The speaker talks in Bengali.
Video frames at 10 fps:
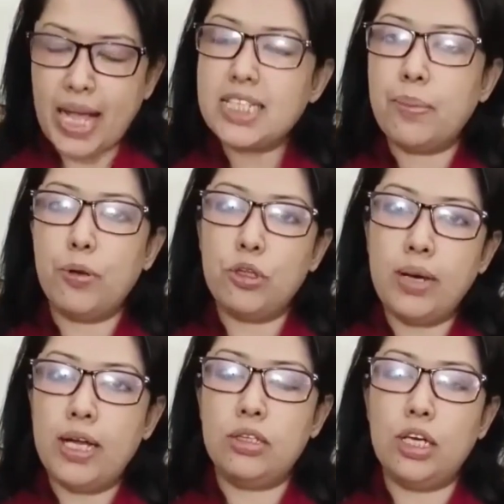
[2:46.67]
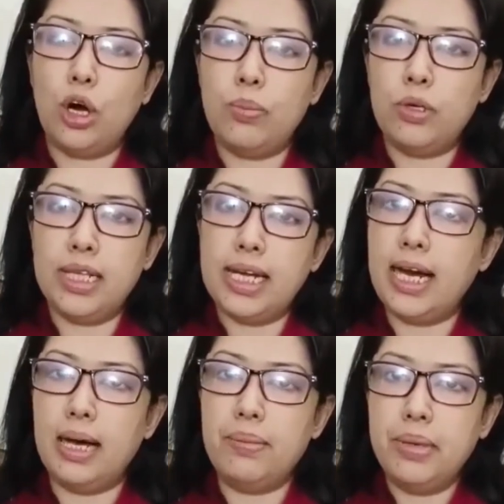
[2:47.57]
আজকে প্রথম আলোতে খবর
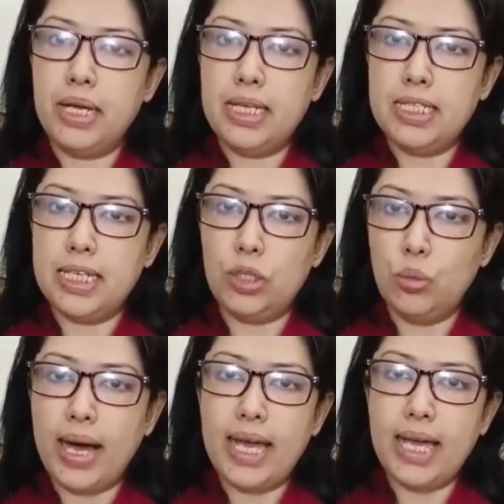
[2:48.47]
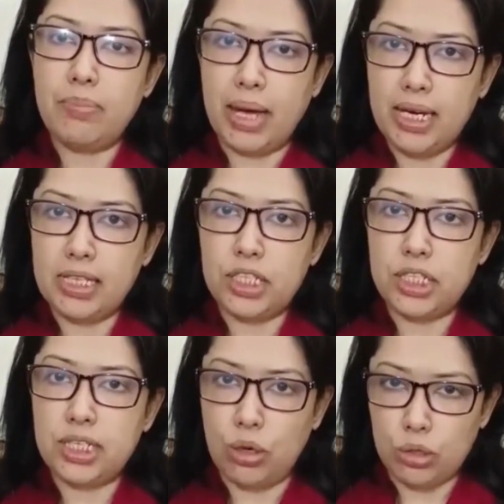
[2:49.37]
দেখলাম যে দুবাইয়ে
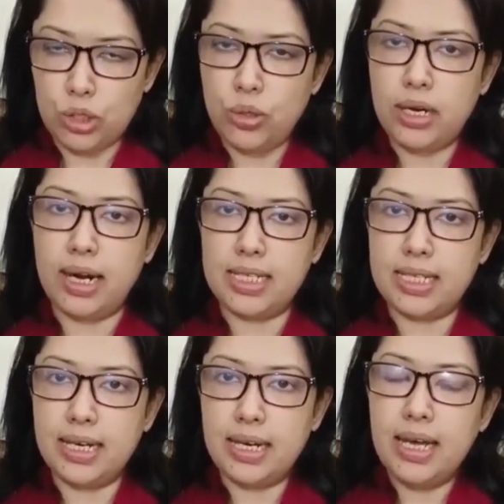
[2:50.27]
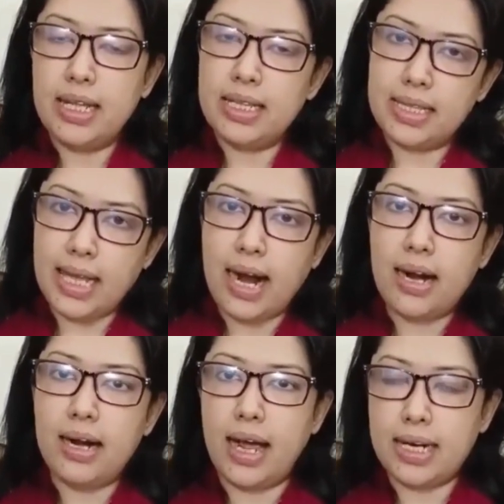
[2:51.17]
বাংলাদেশে যে কনসুলার আছেন
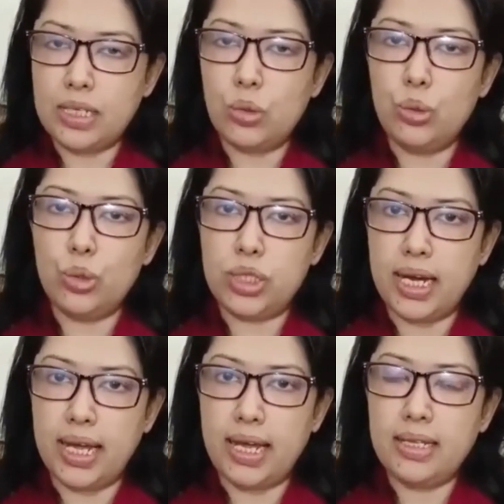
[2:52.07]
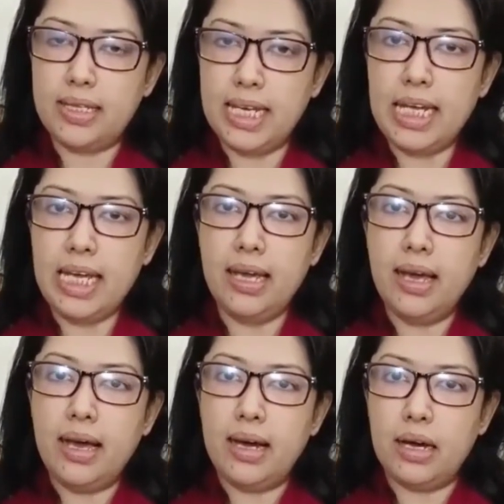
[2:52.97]
তার একটা অনুষ্ঠানে তিনি
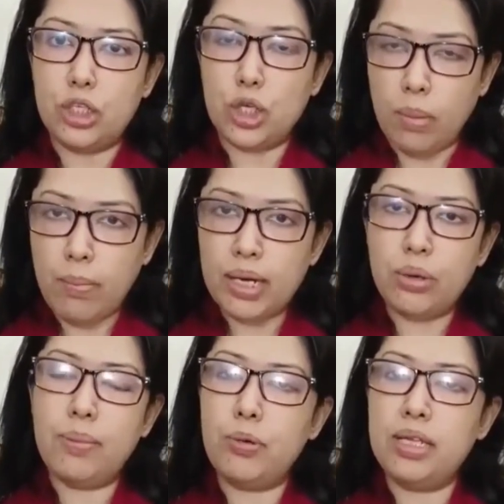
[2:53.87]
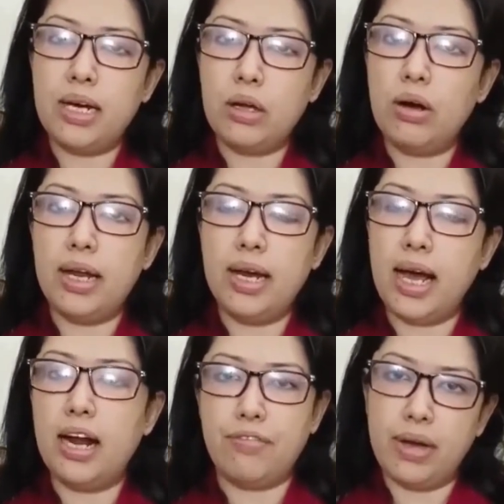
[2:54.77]
সম্মাননা প্রদান করেন
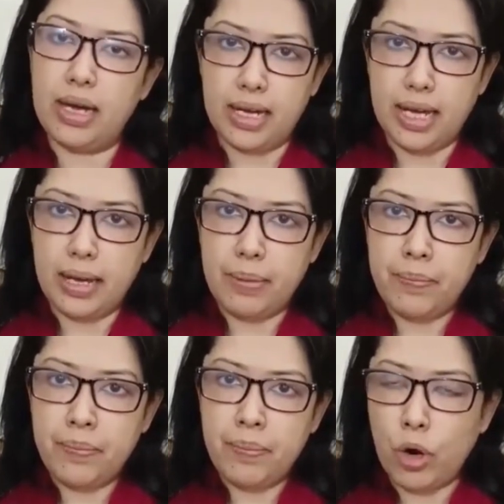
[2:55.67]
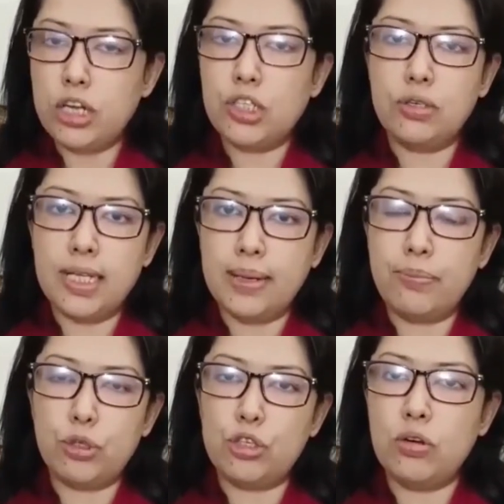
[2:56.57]
আরাফ খানকে পরে যখন তাকে
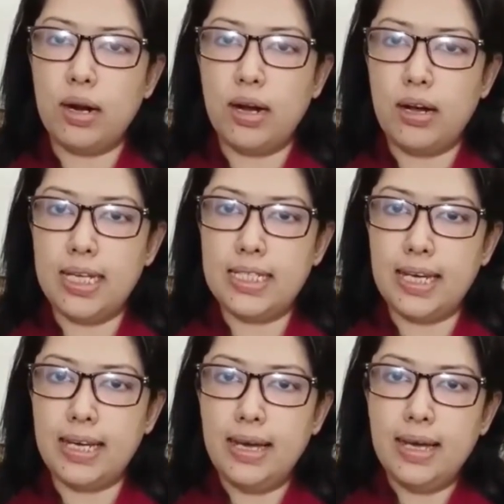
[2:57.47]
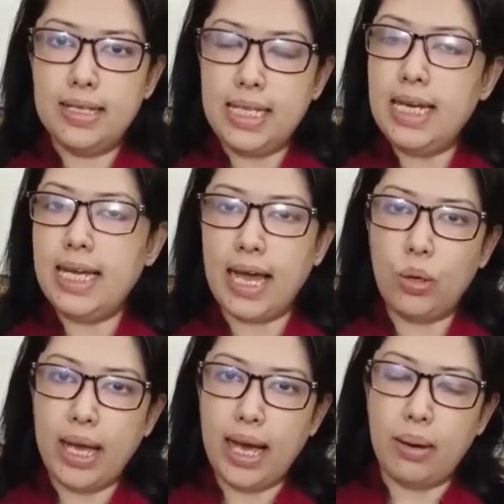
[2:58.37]
প্রশ্ন করা হয় যে তিনি কেন
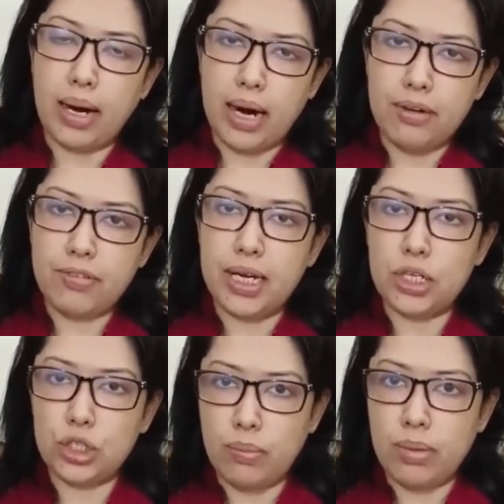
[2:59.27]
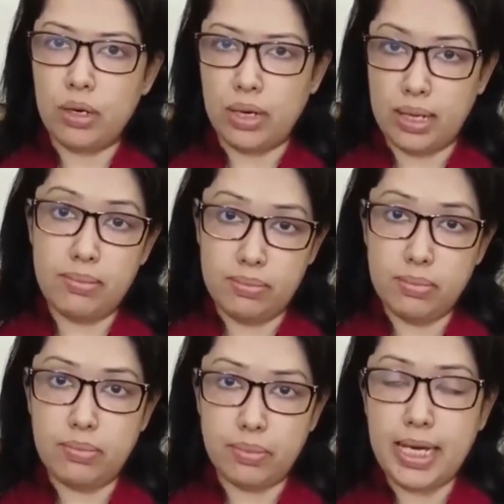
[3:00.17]
আরাফ খানকে সম্মাননা
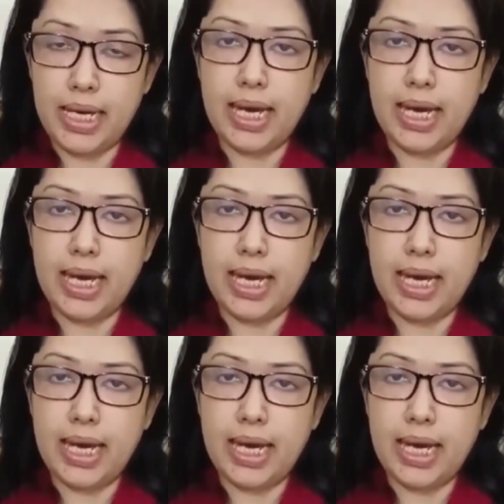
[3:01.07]
কি